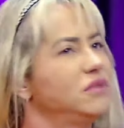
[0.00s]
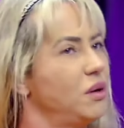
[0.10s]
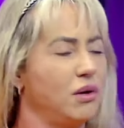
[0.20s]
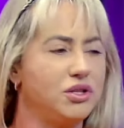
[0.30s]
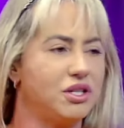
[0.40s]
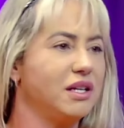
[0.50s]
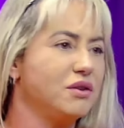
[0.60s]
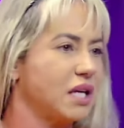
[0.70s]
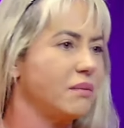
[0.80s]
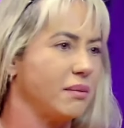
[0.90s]
Virou uma né? rotina. Né? E eu
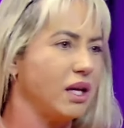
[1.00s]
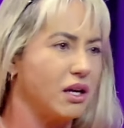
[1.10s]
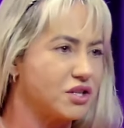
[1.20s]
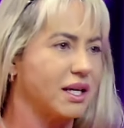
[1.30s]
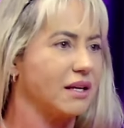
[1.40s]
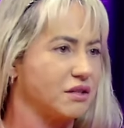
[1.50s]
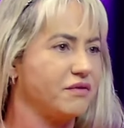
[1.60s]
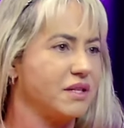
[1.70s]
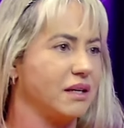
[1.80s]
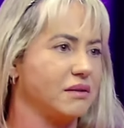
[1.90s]
saio bem melhor de casa se eu
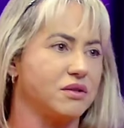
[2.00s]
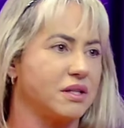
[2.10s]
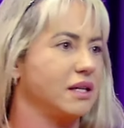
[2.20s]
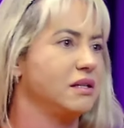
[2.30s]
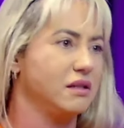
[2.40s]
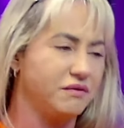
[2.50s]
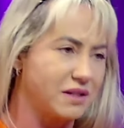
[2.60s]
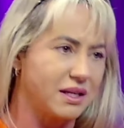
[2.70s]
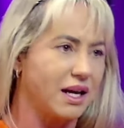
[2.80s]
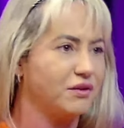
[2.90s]
fizer. se eu sair e não
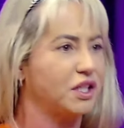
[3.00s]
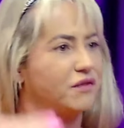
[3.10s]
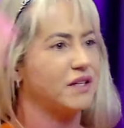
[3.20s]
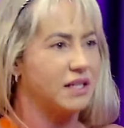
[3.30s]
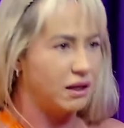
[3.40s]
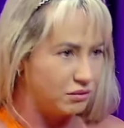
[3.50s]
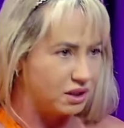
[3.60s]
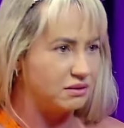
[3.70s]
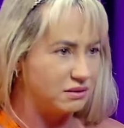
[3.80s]
fizer, vou ter que fazer na rua.